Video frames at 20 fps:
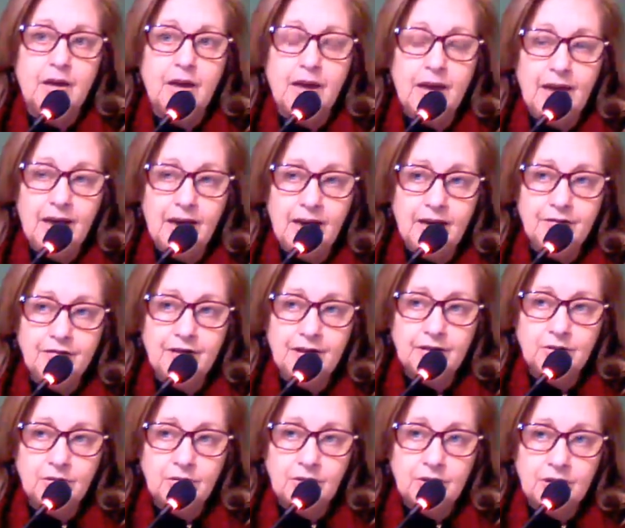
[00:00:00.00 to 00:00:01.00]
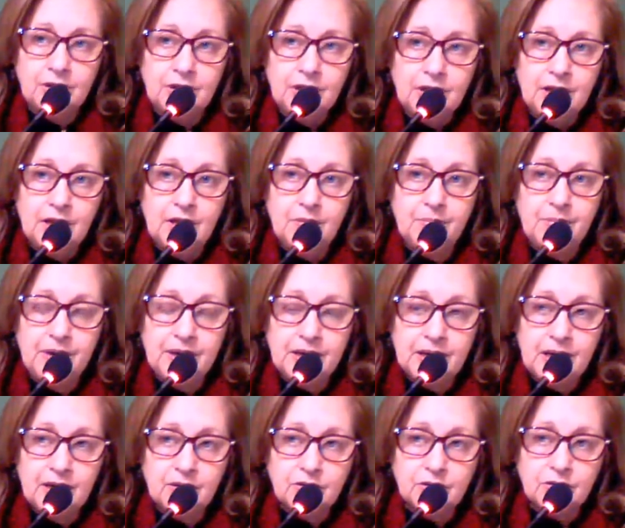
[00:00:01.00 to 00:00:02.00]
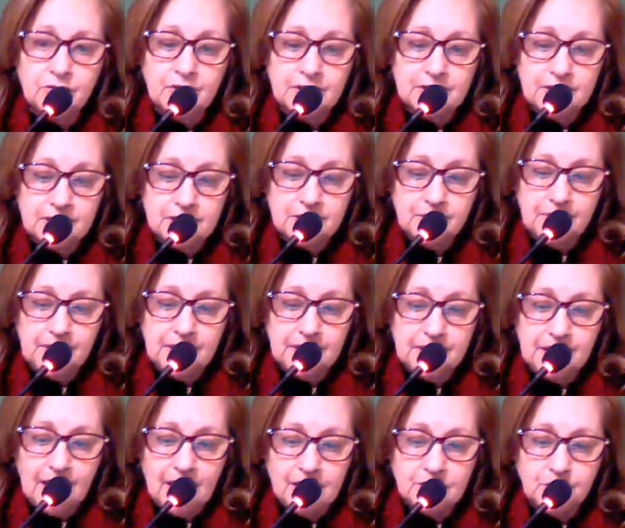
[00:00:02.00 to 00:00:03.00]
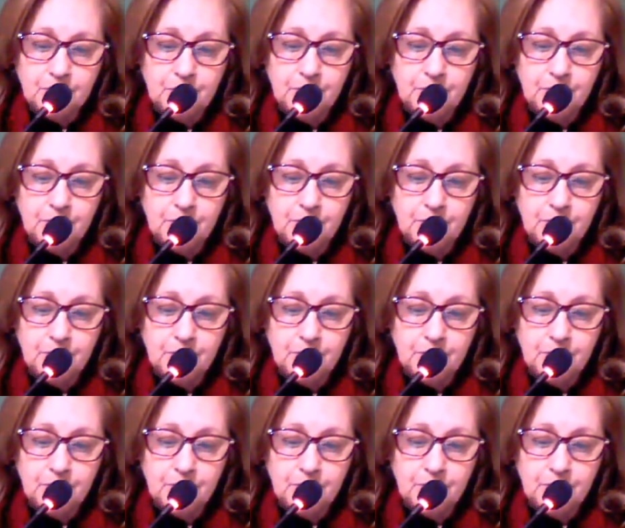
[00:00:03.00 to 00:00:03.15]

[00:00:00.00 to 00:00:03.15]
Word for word: elevador e banheiros com acessibilidade.